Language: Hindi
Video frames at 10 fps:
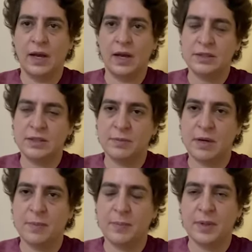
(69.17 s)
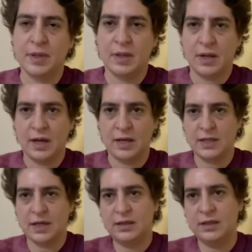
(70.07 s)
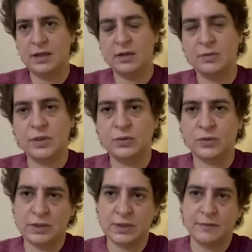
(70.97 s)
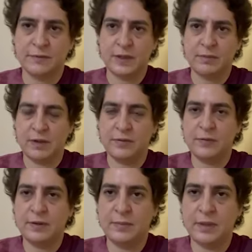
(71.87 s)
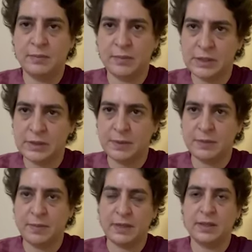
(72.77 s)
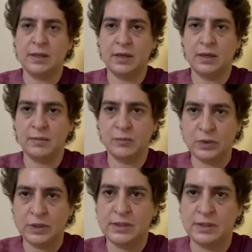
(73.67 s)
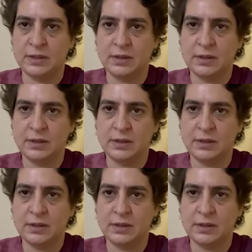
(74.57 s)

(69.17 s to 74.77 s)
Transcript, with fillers: आज जब आप आज़ादी के अमृत उत्सव की महफिल में मंच पर बैठे रहेंगे मोदी जी